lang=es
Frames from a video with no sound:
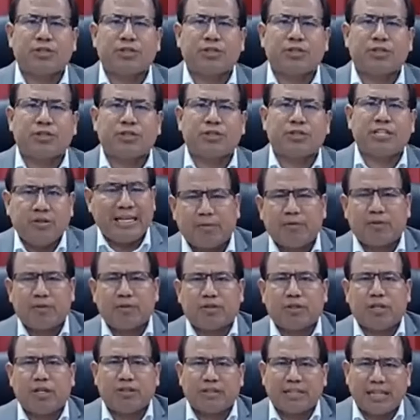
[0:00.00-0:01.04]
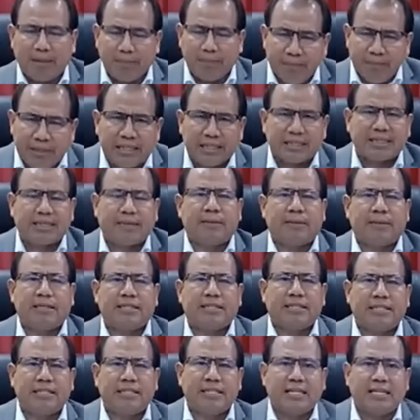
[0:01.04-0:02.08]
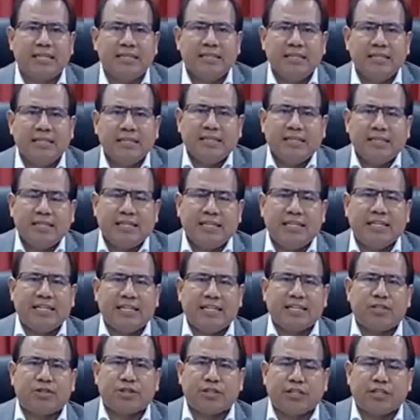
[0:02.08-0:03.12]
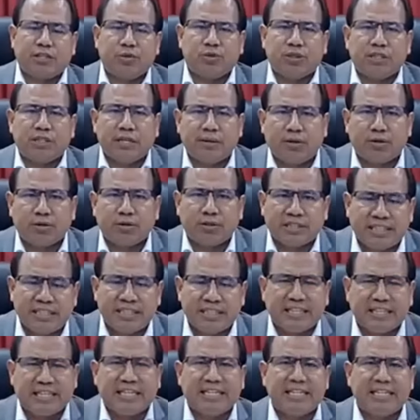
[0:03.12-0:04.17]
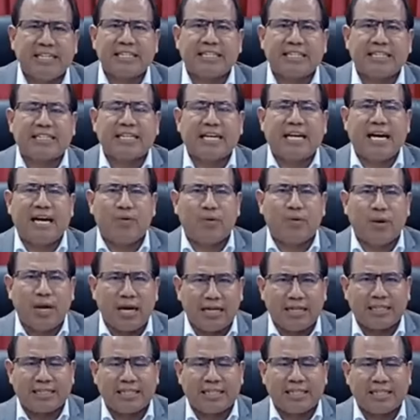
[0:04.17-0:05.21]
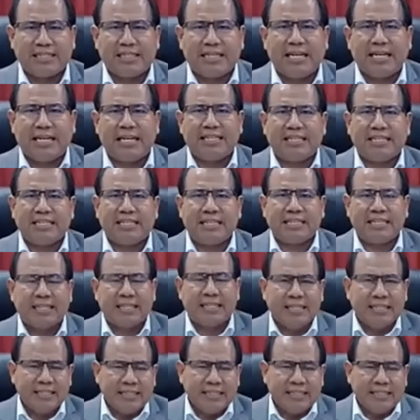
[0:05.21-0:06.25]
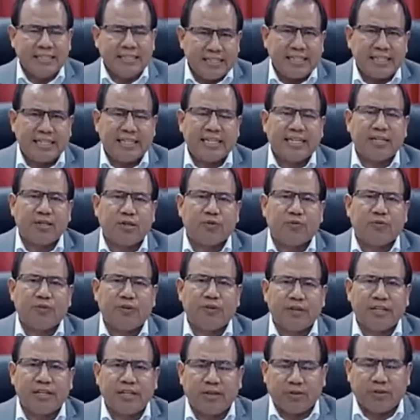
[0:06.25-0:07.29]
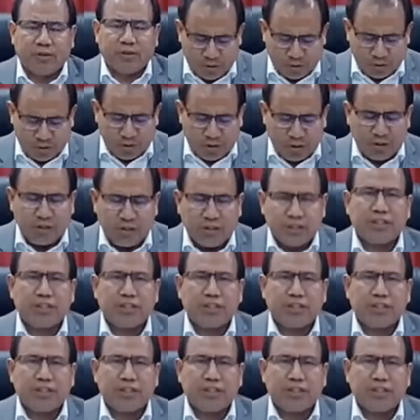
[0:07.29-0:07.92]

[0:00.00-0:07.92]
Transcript: En la ley del profesorado también establecía el derecho irrenunciable a los 60 días anuales que se dan entre enero y febrero